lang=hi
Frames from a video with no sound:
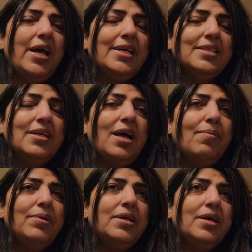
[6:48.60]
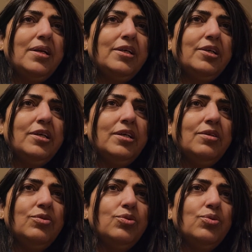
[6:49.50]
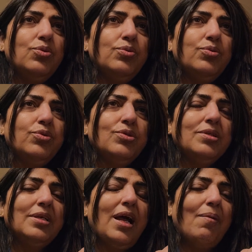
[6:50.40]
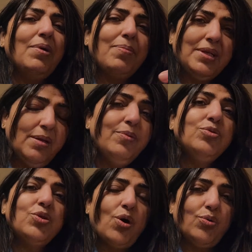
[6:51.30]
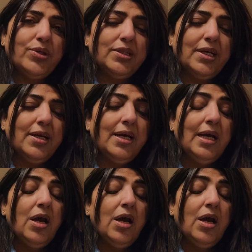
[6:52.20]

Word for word: ऐसा नाम ना डालें कि जो क्योंकि उस नाम का मतलब ही कुछ और हो जाता है